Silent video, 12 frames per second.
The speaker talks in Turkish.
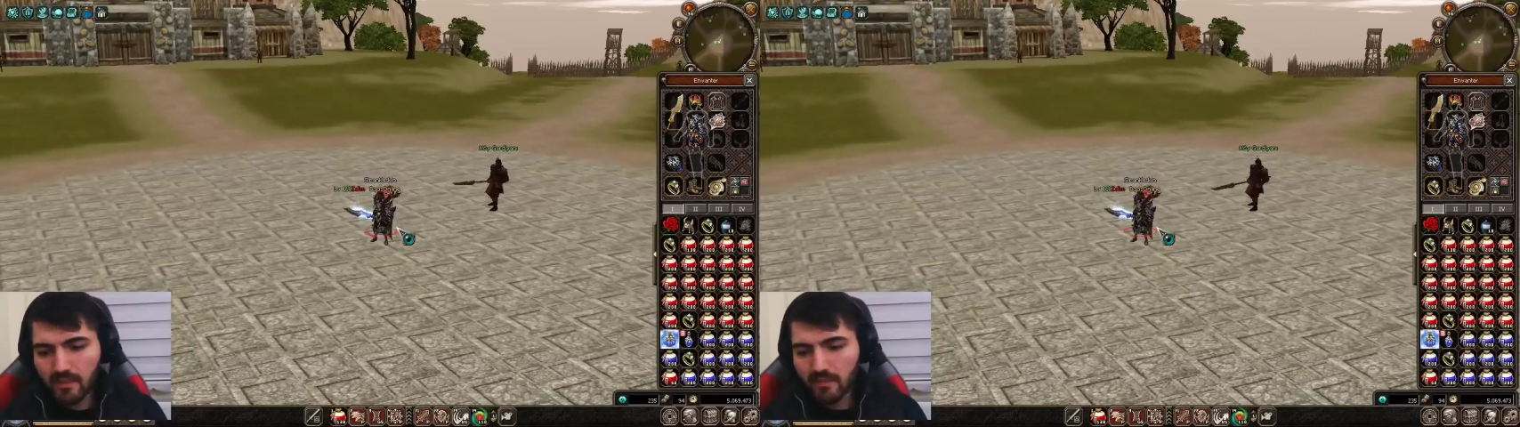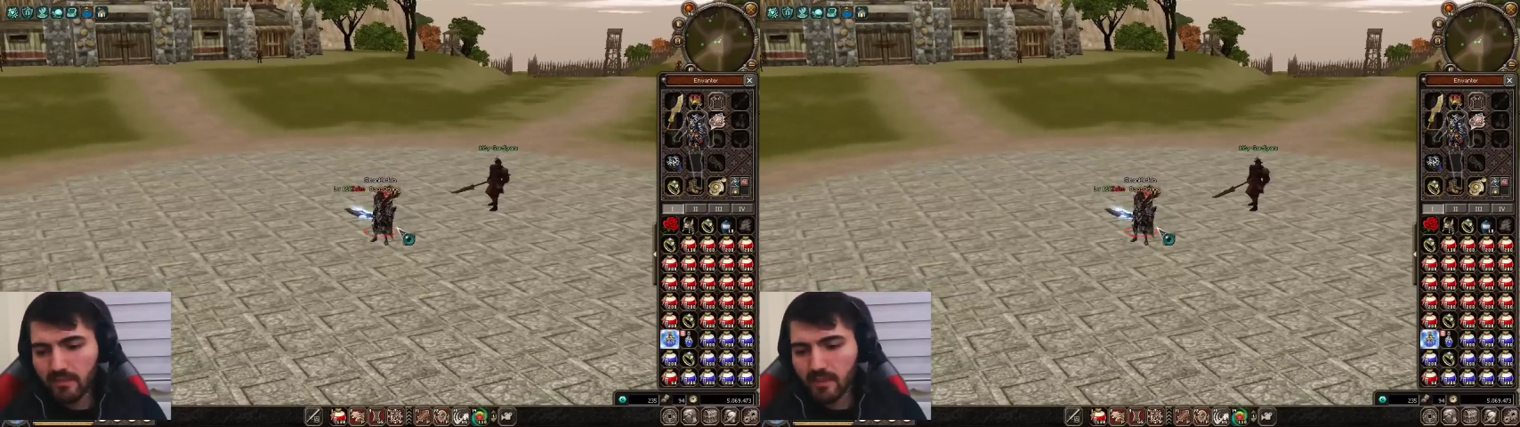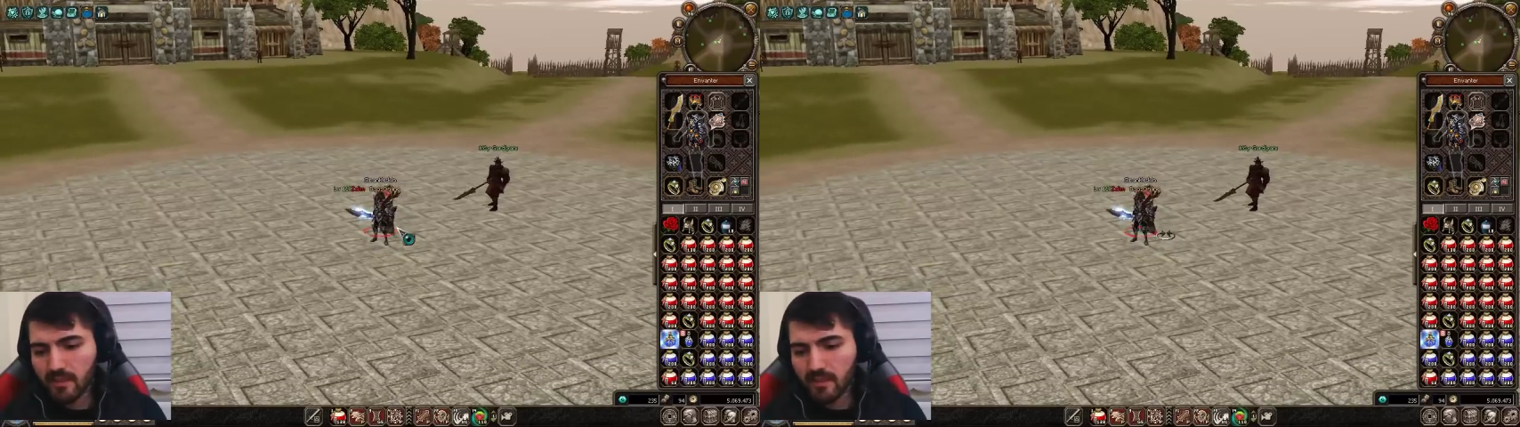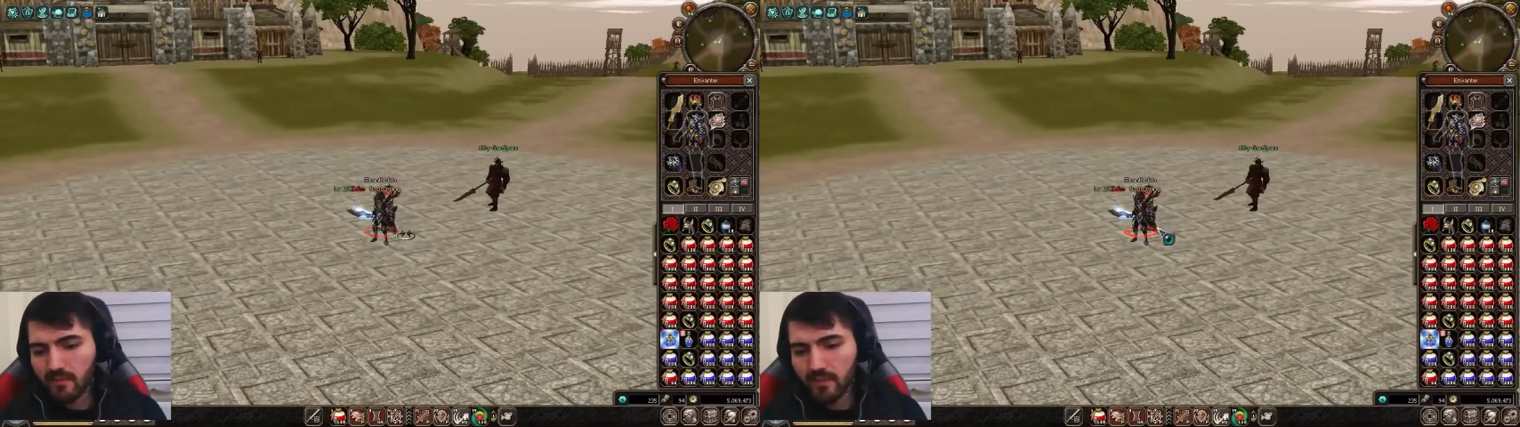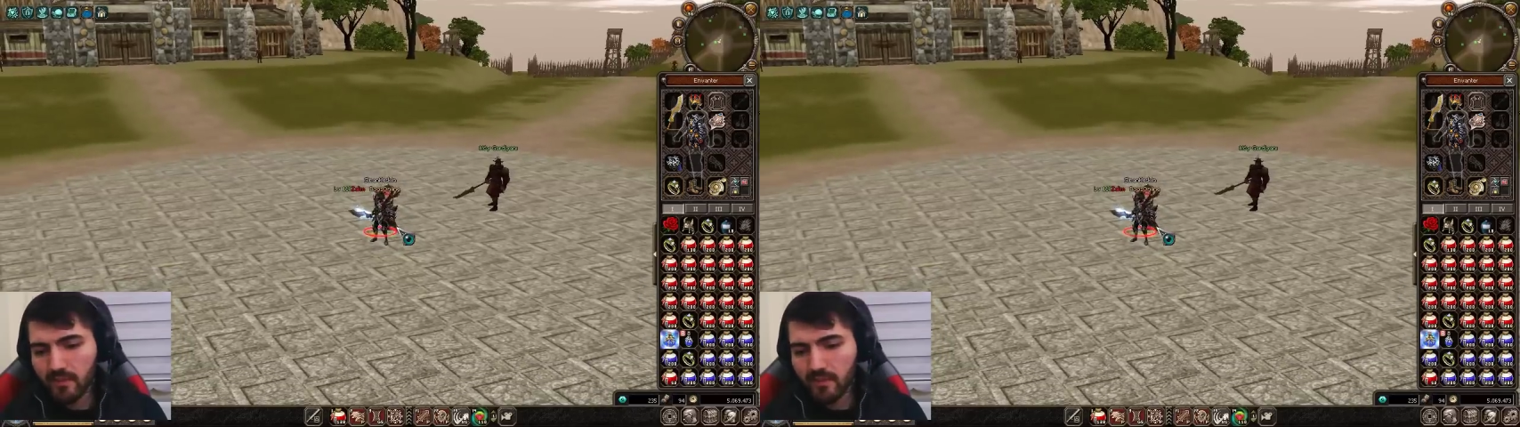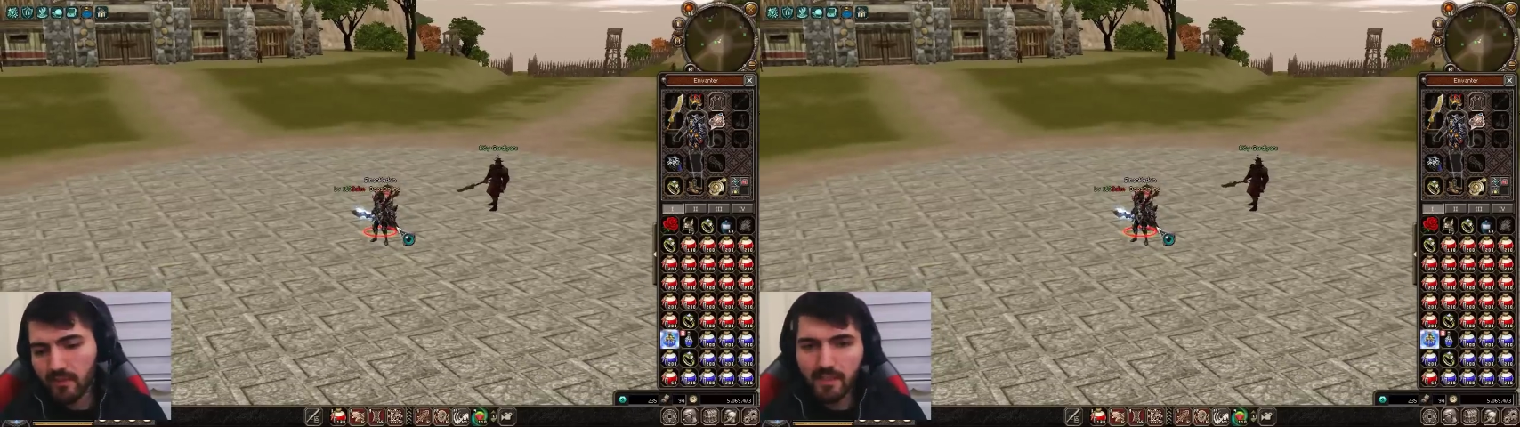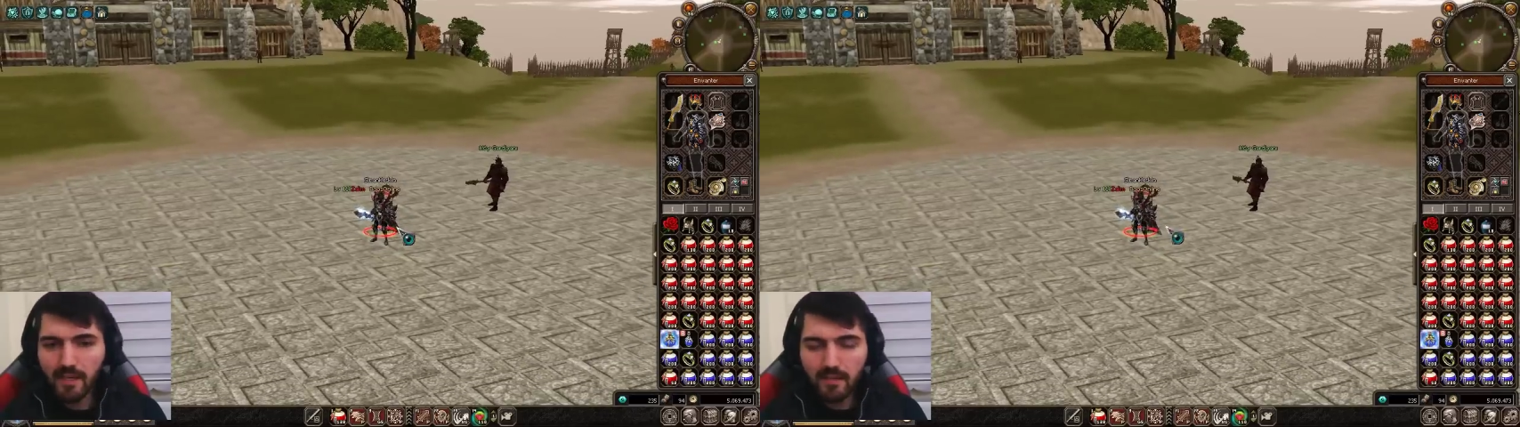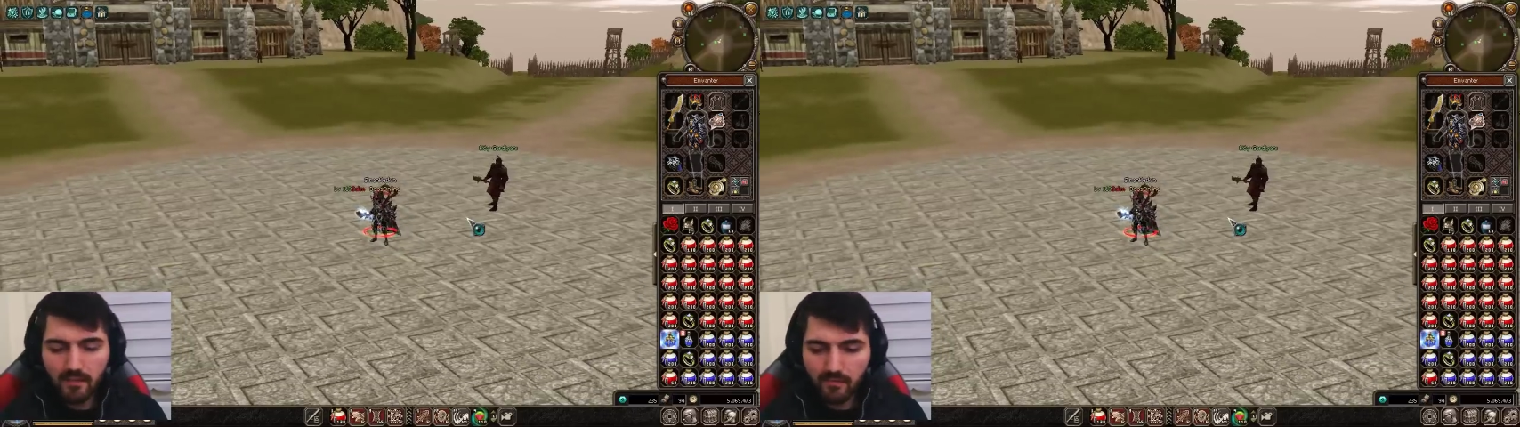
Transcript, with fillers: vırdı zıvırdı diğer